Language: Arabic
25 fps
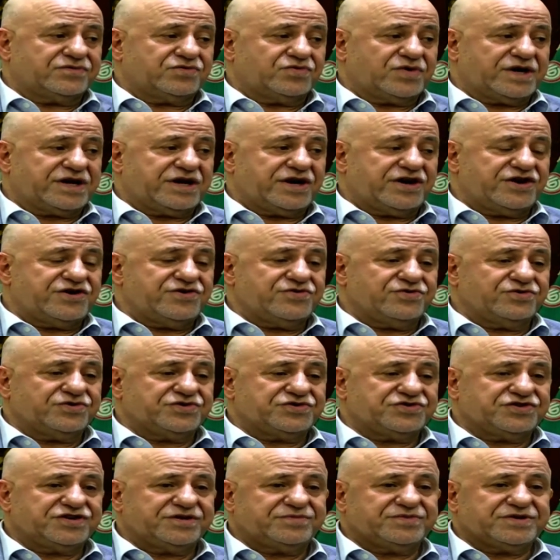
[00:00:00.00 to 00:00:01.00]
وكانه
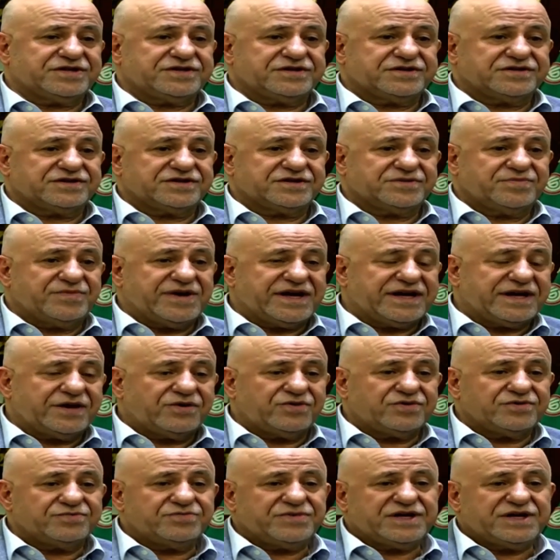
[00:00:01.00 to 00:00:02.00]
نجيب
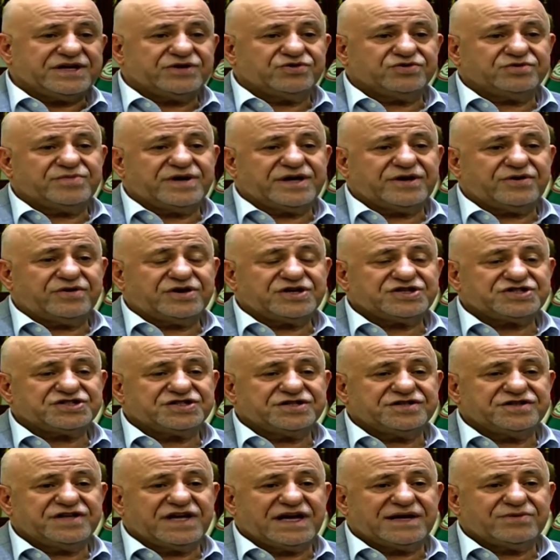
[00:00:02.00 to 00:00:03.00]

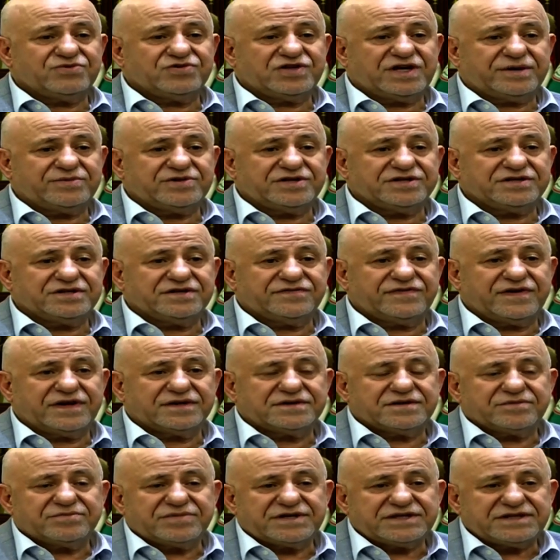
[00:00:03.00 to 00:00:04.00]
128 نائب ونعمل
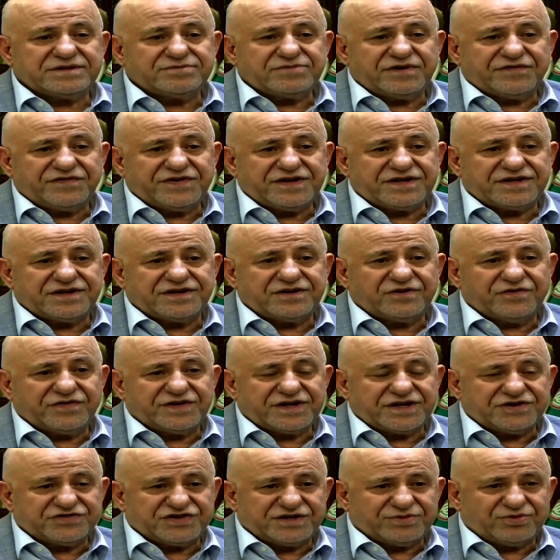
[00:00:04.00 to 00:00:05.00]
اتفاق طب هذه ما فينا لو
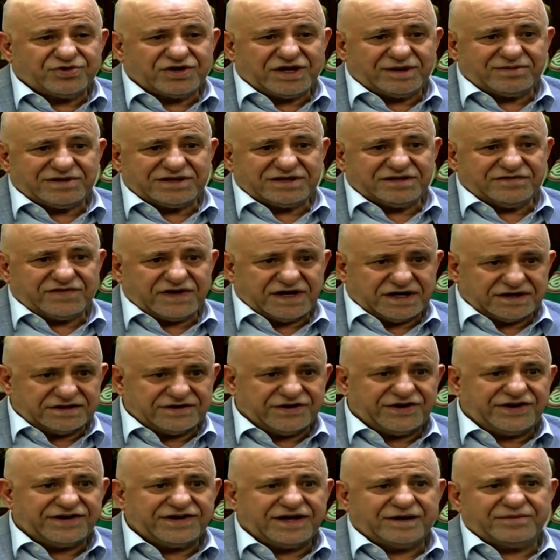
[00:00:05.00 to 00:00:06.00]
فينا نجيبه ونعمل اتفاق
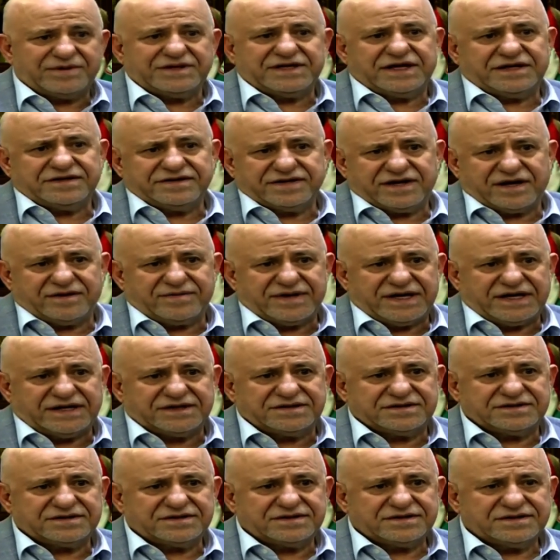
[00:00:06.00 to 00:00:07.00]
كنا رحنا عملنا
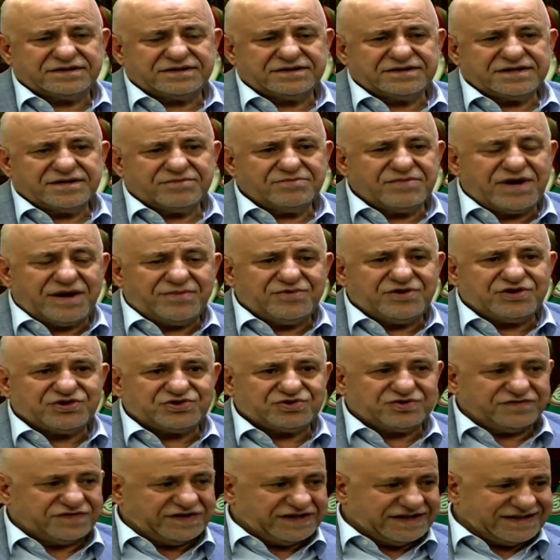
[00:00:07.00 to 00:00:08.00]
انتخابات ما
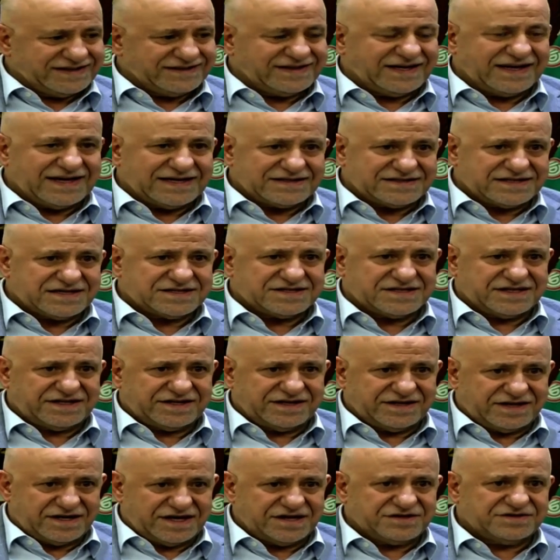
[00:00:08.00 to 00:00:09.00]
بيجوا في كتل
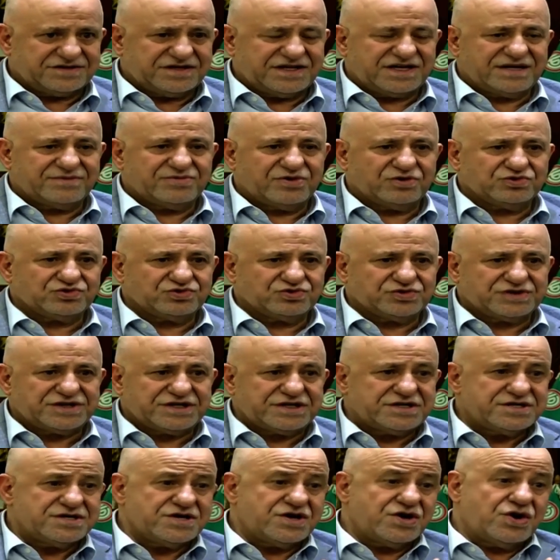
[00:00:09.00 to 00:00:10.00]
أساسية رئيسية
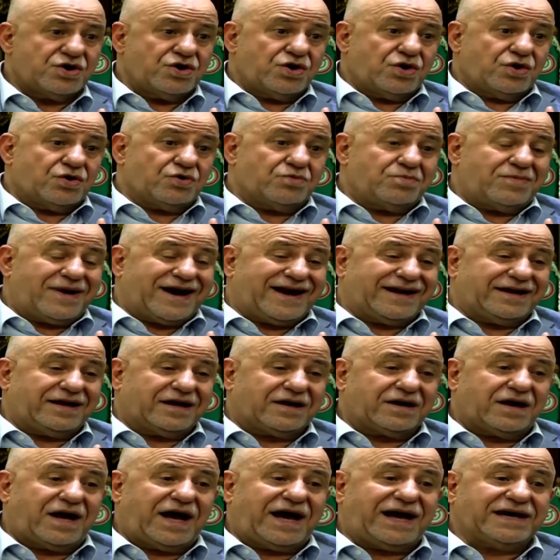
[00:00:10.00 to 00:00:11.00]
موجودة
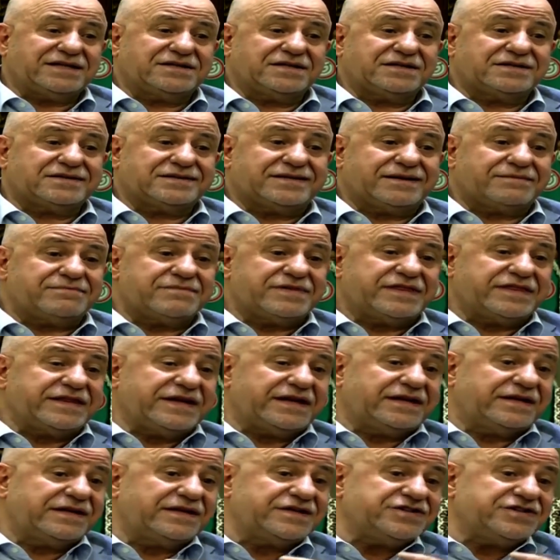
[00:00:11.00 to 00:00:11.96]
على قاعدة تمثيل